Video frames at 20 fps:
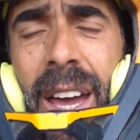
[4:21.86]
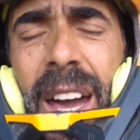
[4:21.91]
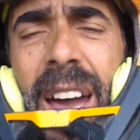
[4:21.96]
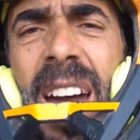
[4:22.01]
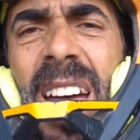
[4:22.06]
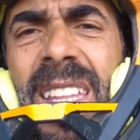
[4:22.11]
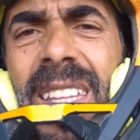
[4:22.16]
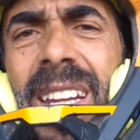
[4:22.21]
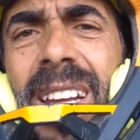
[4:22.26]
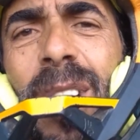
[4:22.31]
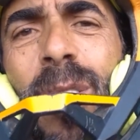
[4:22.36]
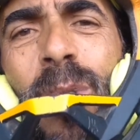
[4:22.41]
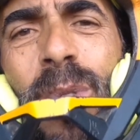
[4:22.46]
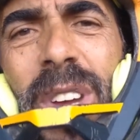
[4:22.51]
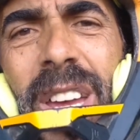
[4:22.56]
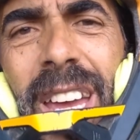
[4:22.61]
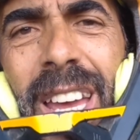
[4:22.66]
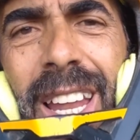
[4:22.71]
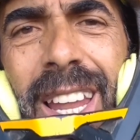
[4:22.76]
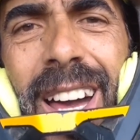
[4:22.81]
é,
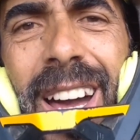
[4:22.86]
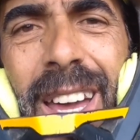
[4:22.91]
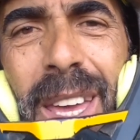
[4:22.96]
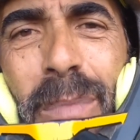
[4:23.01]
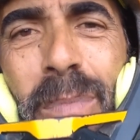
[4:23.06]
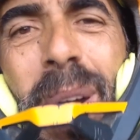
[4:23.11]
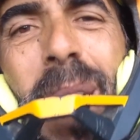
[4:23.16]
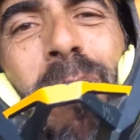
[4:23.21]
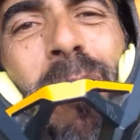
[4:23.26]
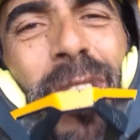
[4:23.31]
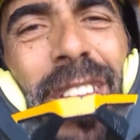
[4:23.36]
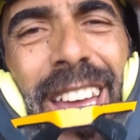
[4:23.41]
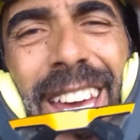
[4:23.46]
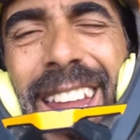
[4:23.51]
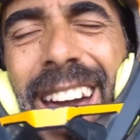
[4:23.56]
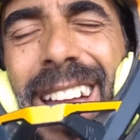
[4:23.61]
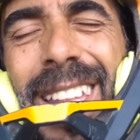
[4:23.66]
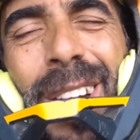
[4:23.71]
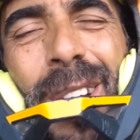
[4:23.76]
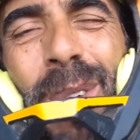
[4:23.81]
tranquila e bem
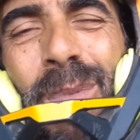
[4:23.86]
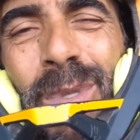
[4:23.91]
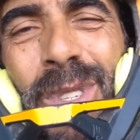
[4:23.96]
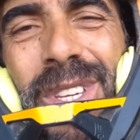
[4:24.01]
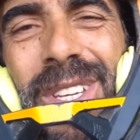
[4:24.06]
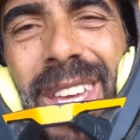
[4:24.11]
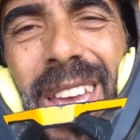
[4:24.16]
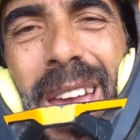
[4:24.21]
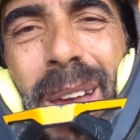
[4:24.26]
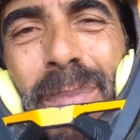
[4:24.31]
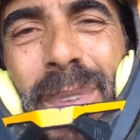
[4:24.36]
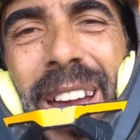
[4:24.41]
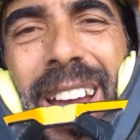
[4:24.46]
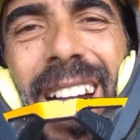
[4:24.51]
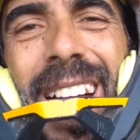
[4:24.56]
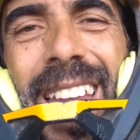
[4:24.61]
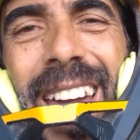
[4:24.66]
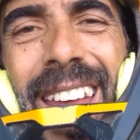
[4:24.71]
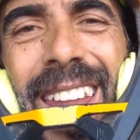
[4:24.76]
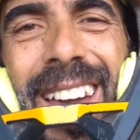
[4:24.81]
moderada, como sempre. A
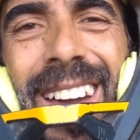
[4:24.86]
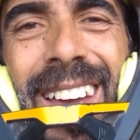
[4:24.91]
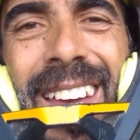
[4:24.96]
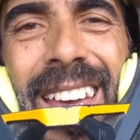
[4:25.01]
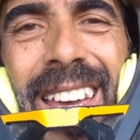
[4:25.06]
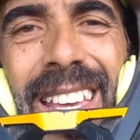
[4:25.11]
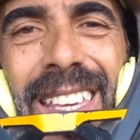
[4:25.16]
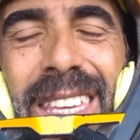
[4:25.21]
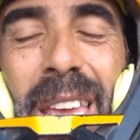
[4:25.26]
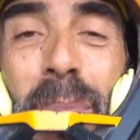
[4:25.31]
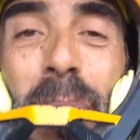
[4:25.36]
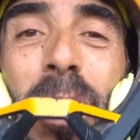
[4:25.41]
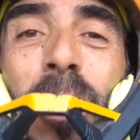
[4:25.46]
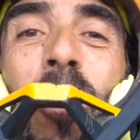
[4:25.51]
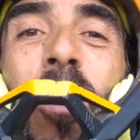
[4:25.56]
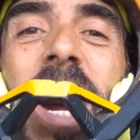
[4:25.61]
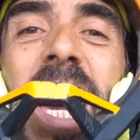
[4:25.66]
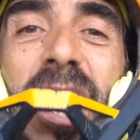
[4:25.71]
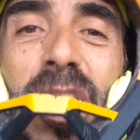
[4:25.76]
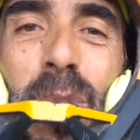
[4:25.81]
galera sempre
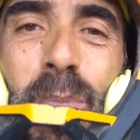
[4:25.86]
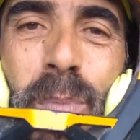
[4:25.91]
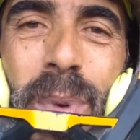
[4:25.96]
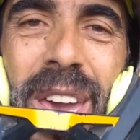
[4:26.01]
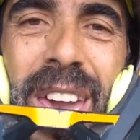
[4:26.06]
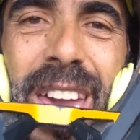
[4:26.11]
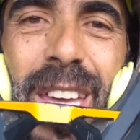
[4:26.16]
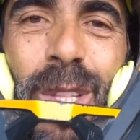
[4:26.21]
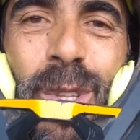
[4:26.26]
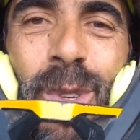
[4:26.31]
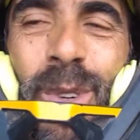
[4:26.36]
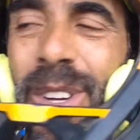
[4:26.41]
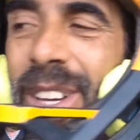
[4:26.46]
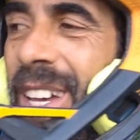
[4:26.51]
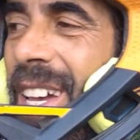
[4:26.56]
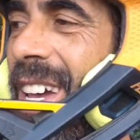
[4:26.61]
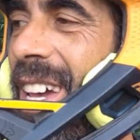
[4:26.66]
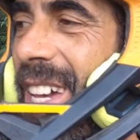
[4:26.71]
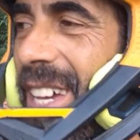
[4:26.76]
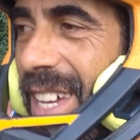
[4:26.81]
no respeito
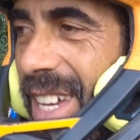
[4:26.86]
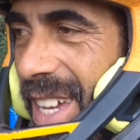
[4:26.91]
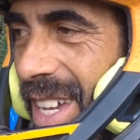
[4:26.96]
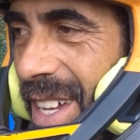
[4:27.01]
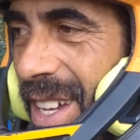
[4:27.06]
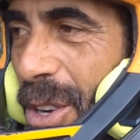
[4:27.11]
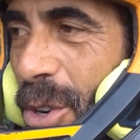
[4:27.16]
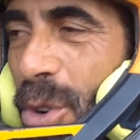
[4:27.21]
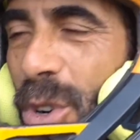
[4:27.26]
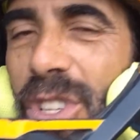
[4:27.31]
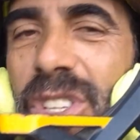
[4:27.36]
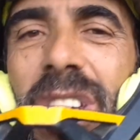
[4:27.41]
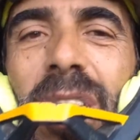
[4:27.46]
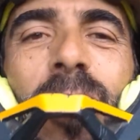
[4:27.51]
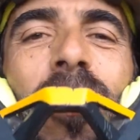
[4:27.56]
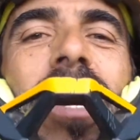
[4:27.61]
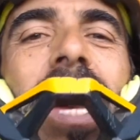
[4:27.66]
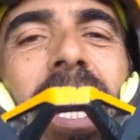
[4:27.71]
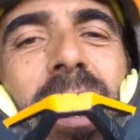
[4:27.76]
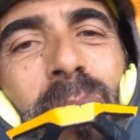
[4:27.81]
e
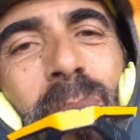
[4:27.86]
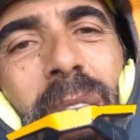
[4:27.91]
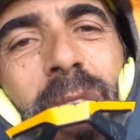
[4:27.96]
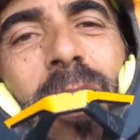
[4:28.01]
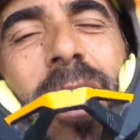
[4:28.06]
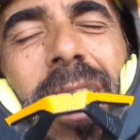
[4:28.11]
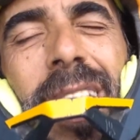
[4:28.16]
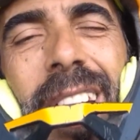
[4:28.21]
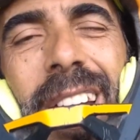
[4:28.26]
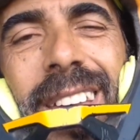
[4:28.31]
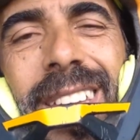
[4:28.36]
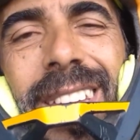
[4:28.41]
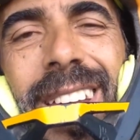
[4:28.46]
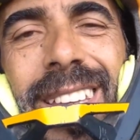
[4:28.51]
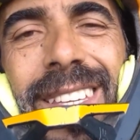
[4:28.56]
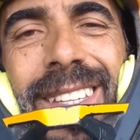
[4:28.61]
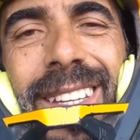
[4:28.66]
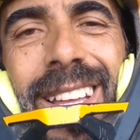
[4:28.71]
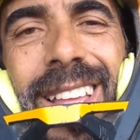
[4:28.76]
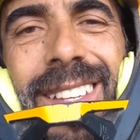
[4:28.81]
curtindo o que há de melhor, que é aqui
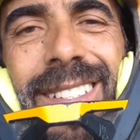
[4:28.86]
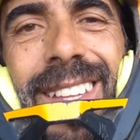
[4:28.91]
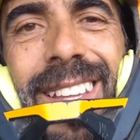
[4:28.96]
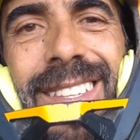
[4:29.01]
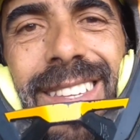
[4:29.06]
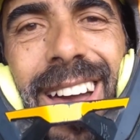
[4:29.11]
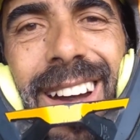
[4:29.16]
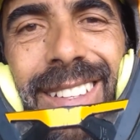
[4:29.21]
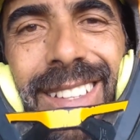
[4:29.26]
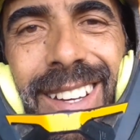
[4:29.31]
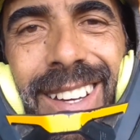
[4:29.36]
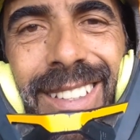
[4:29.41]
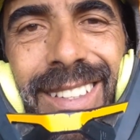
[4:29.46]
as trilhas da Serra da